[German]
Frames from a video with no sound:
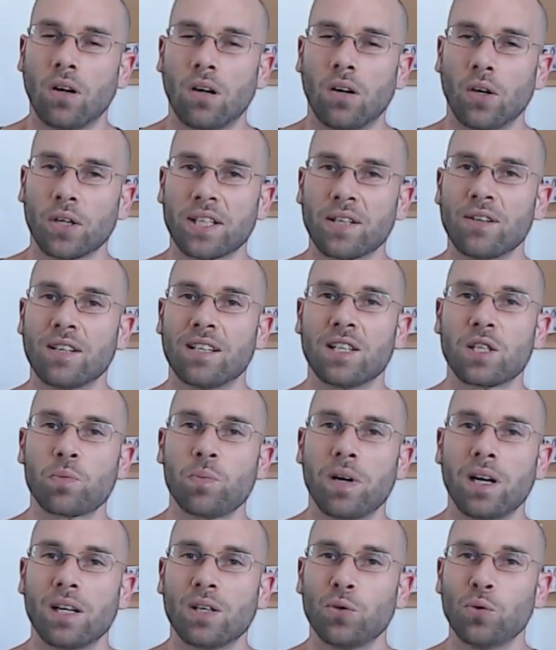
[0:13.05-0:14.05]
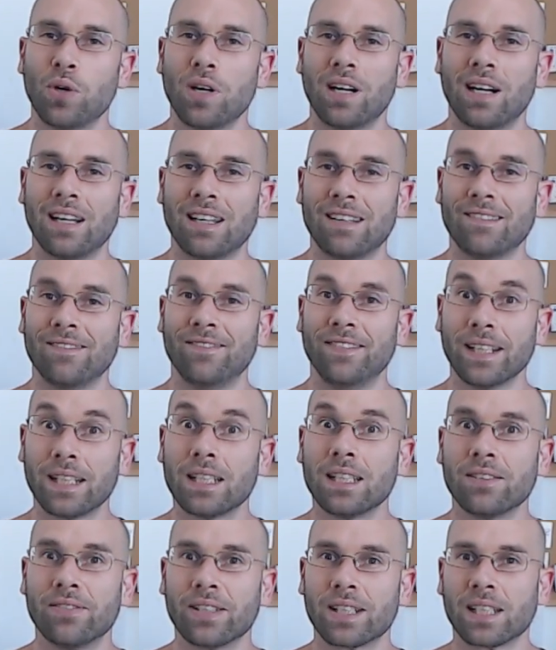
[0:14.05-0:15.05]
Heute diesmal nur ein
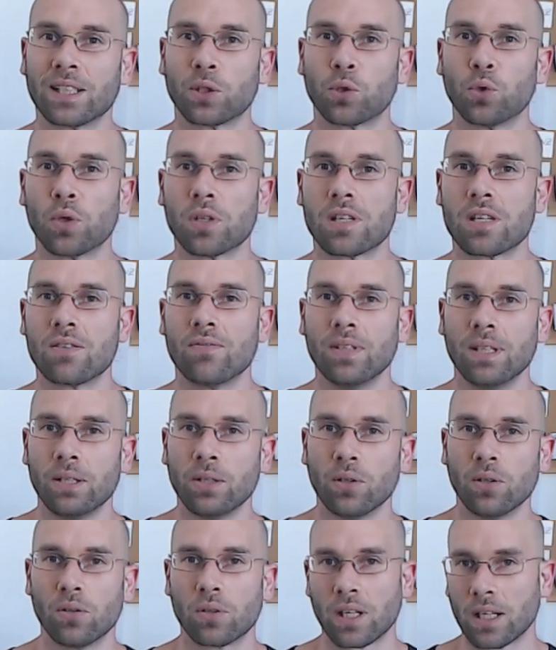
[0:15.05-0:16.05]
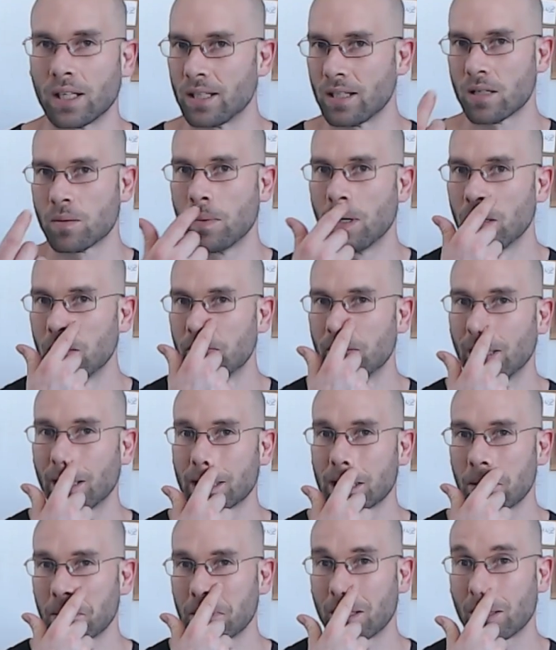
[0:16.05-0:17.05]
wirklich, wirklich kurzes Video oder diesmal,
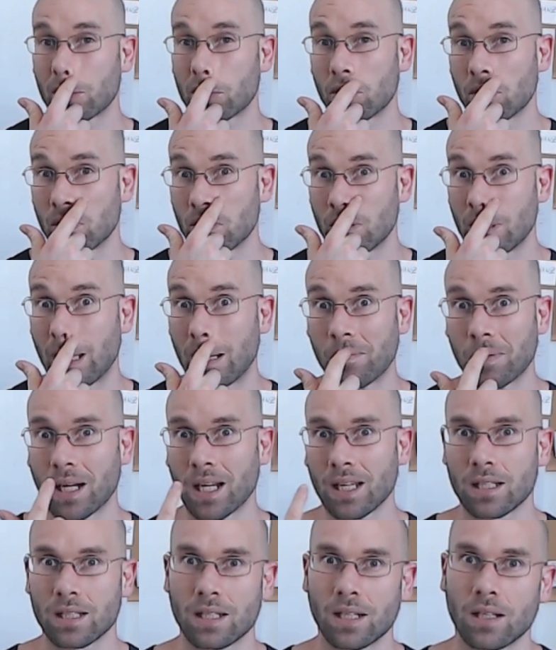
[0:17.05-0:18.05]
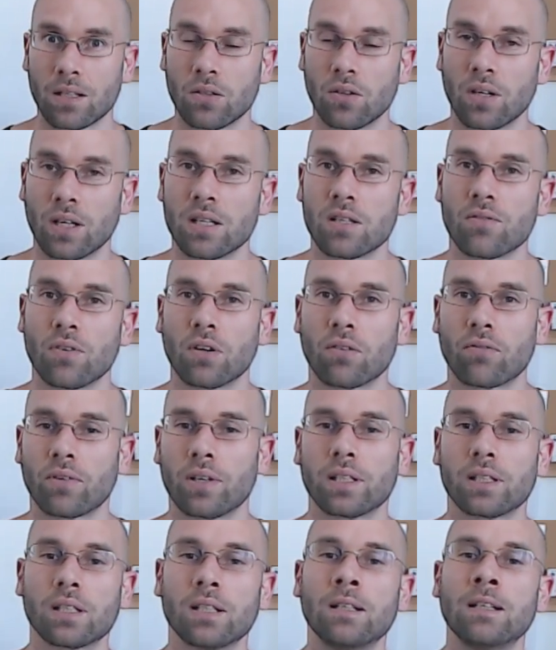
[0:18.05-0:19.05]
vielleicht habe ich ja schon am gleichen Tag noch eins
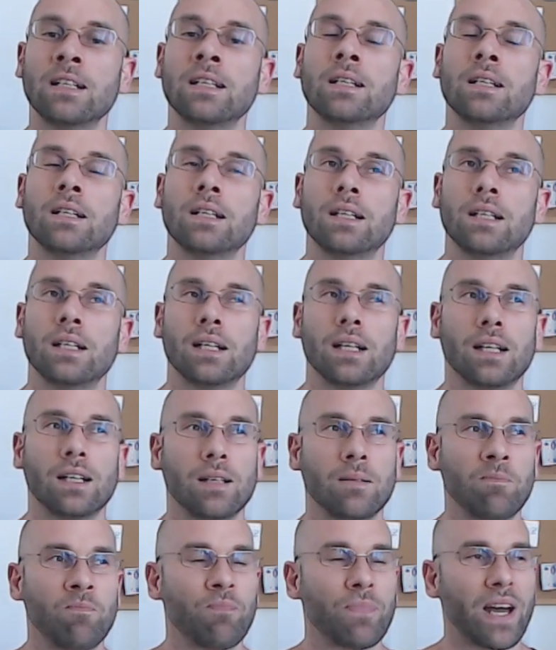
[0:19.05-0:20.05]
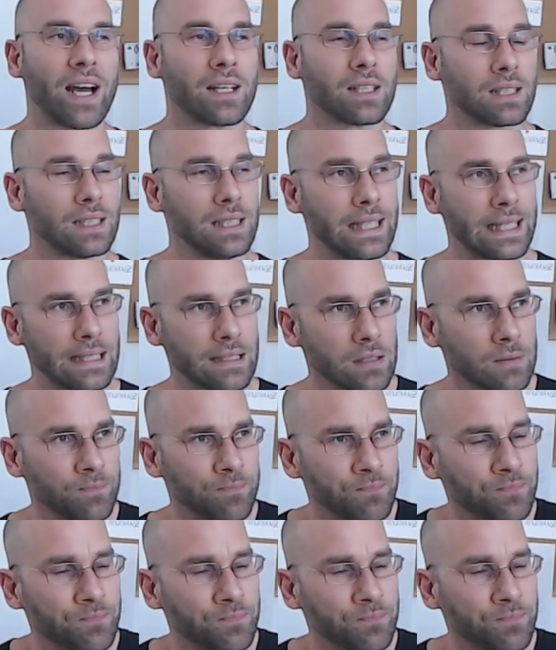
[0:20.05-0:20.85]
veröffentlicht. Ähm, ein Klient